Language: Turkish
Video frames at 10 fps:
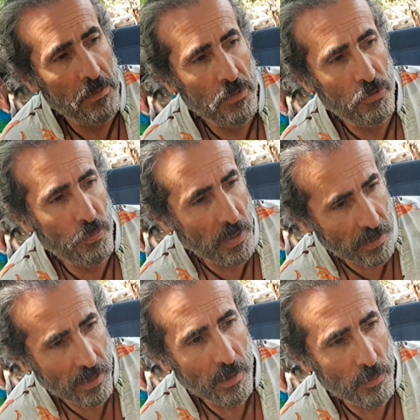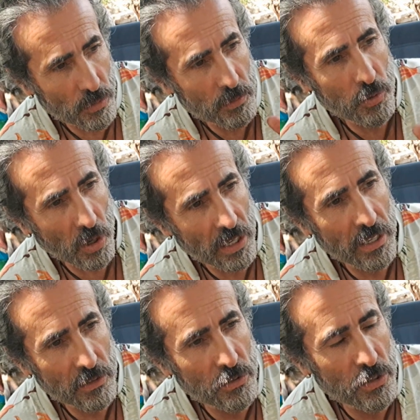Süper ya. Bu bu
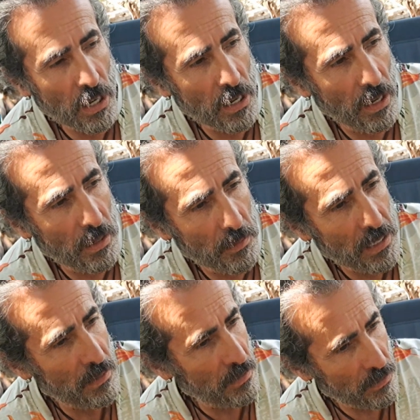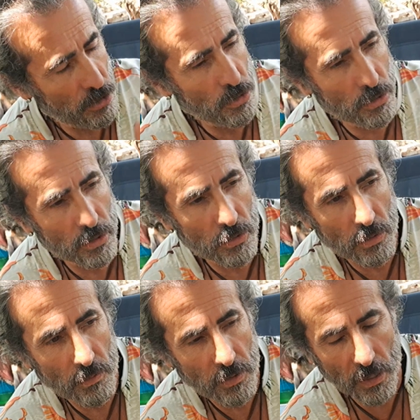ayar güzel yani. Ben
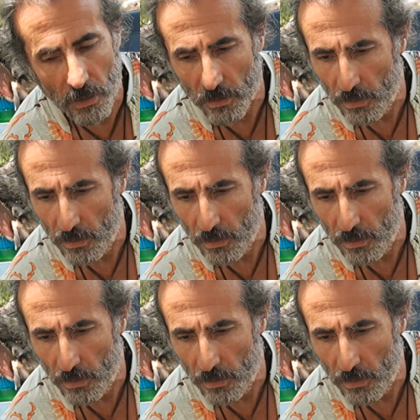şükrediyorum falan.